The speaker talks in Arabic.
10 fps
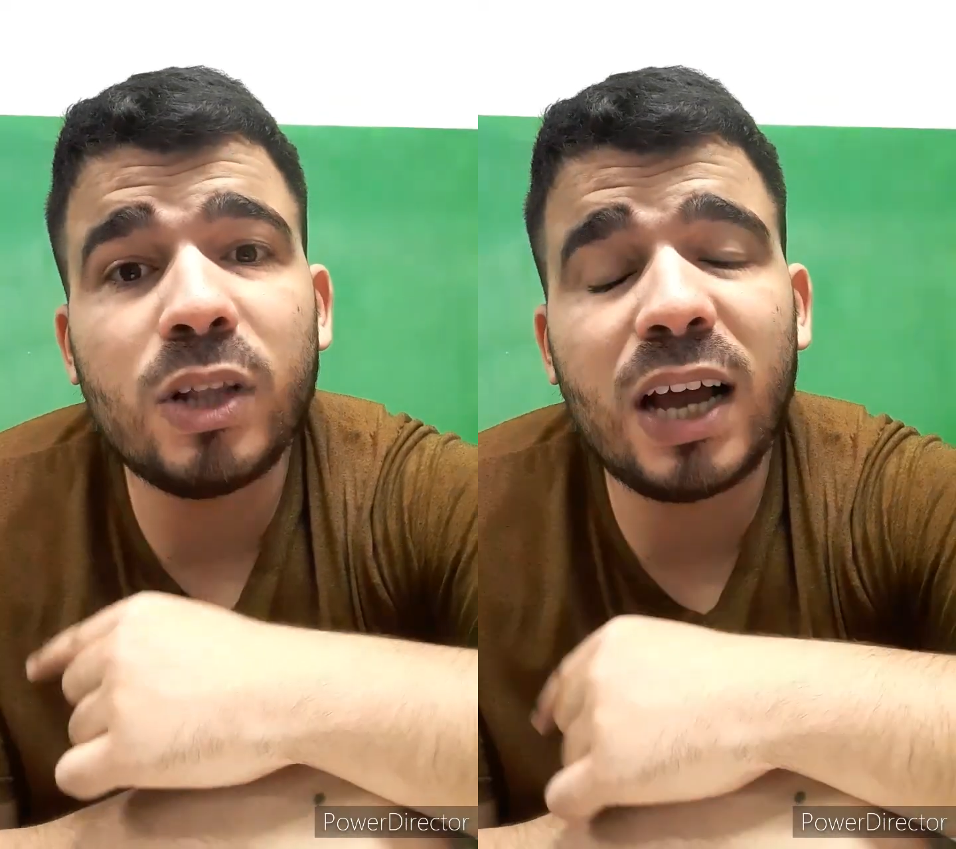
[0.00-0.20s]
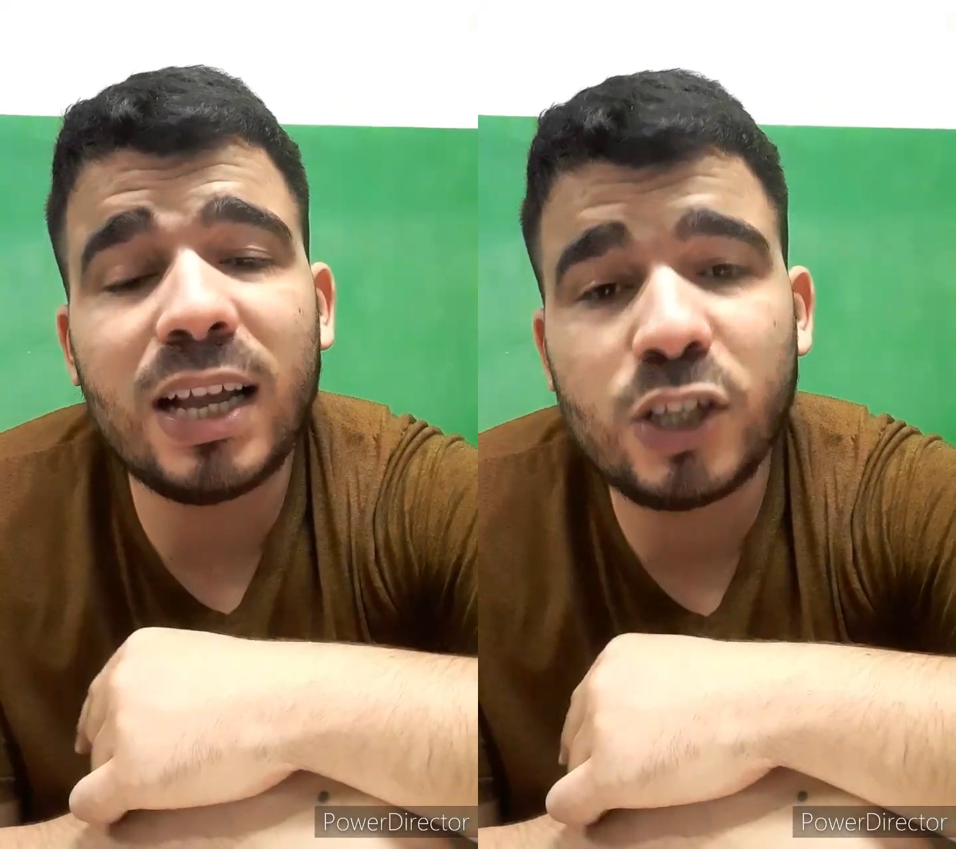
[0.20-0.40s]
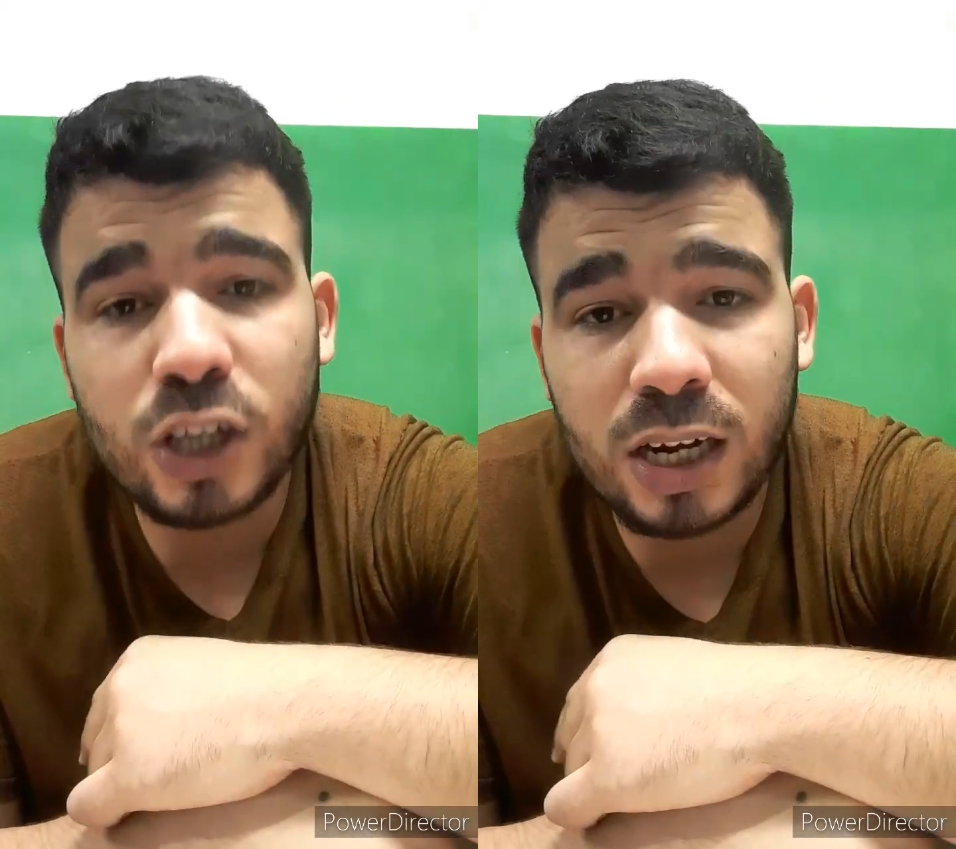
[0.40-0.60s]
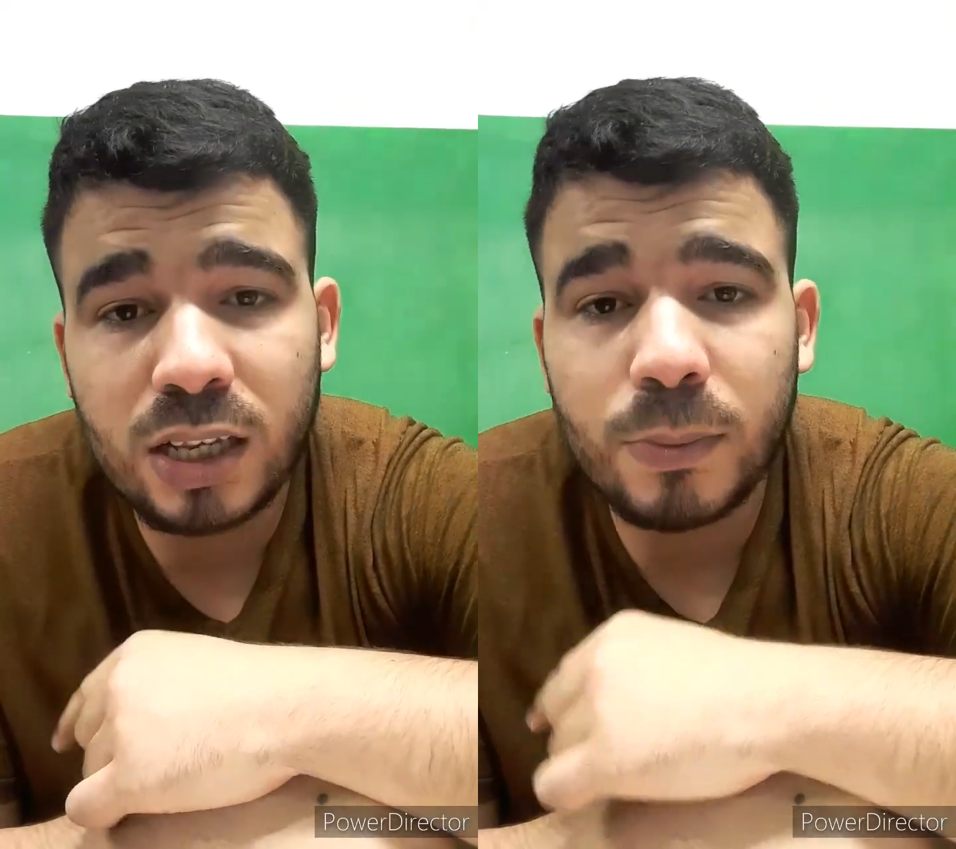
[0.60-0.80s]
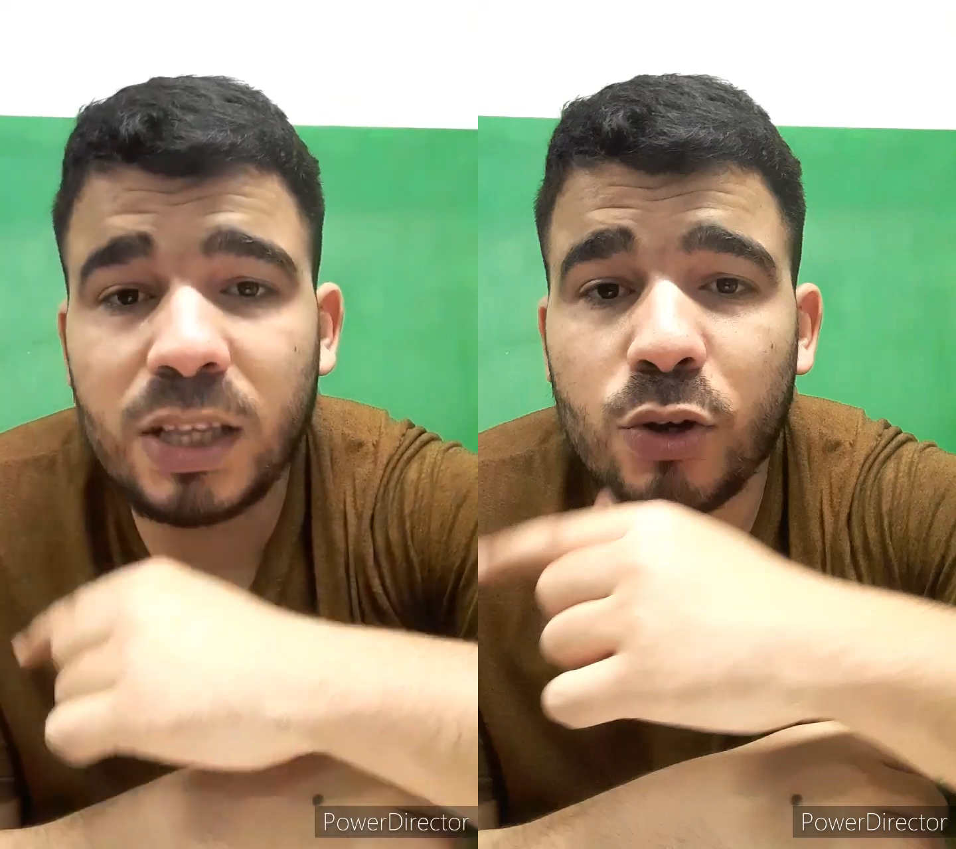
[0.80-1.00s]
لغاية شهر
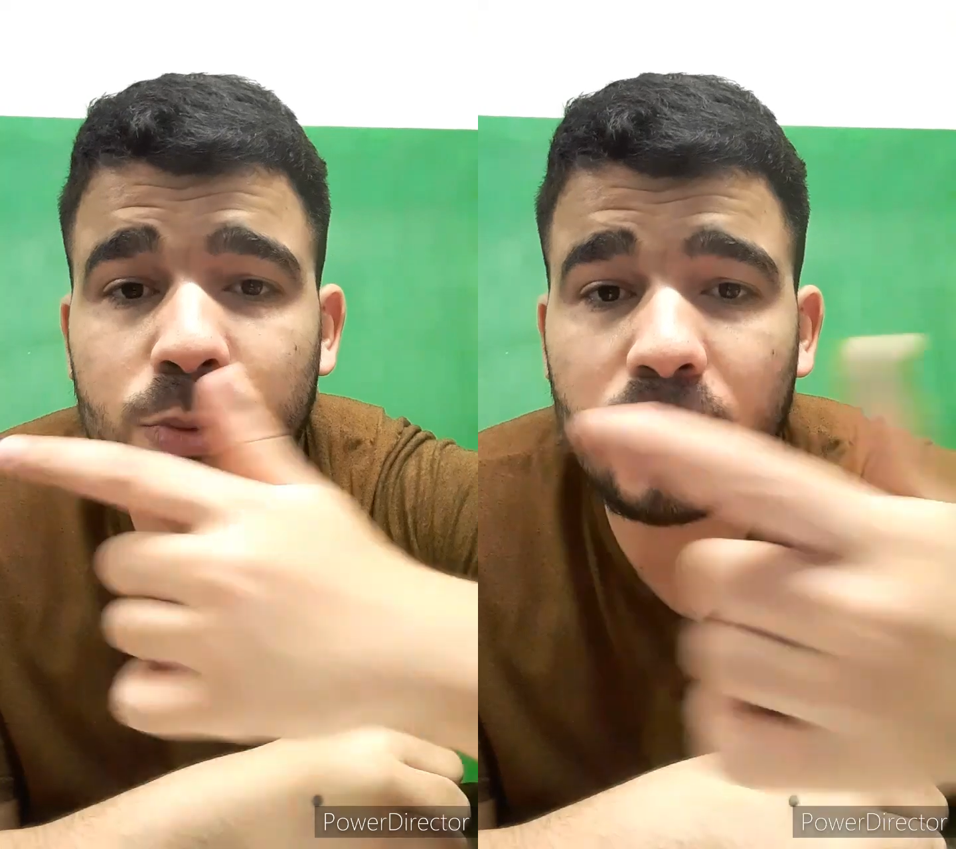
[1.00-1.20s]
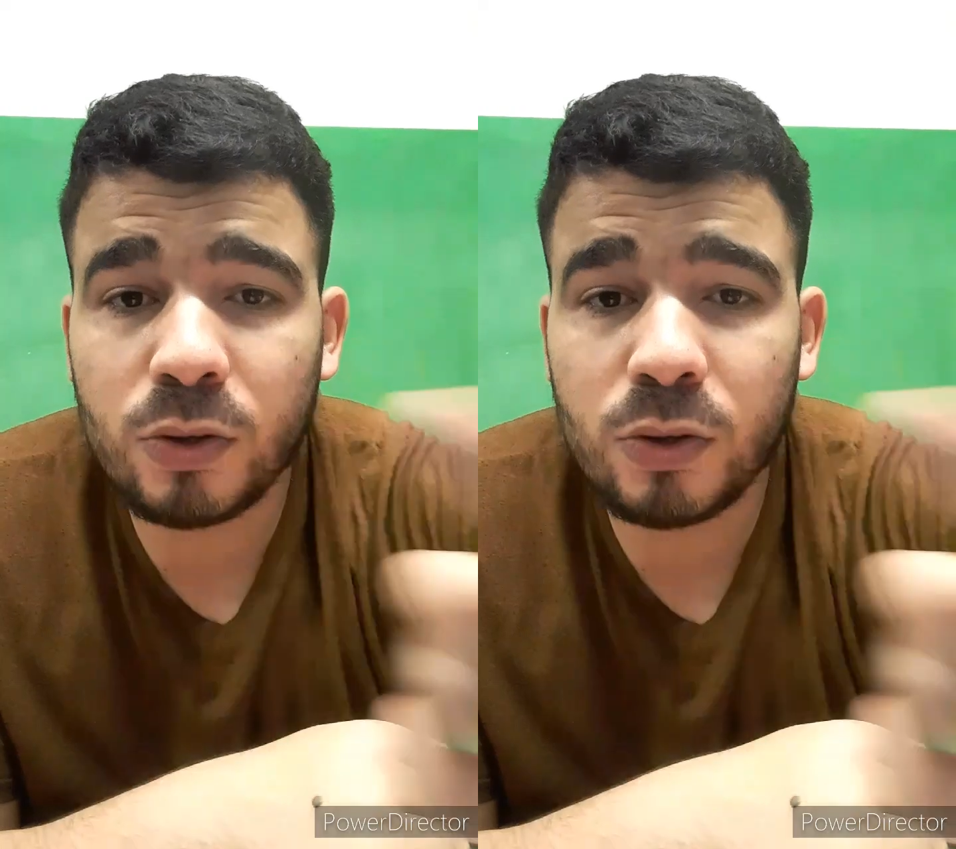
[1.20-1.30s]
8 ويبدأ